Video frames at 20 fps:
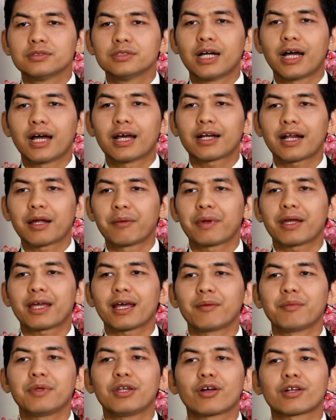jangan
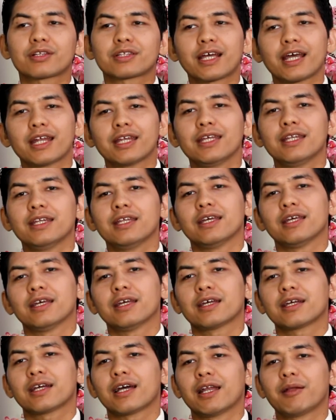remehkan minor trend ini,
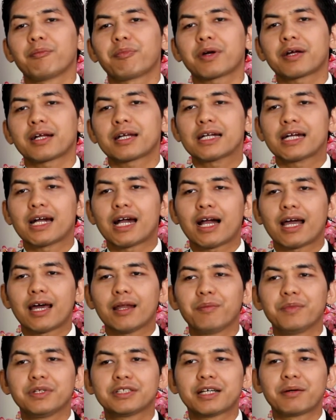karena
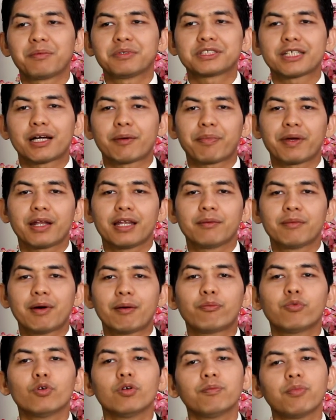pergerakan bisa mencapai
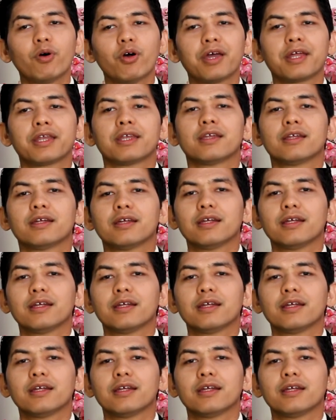50 poin.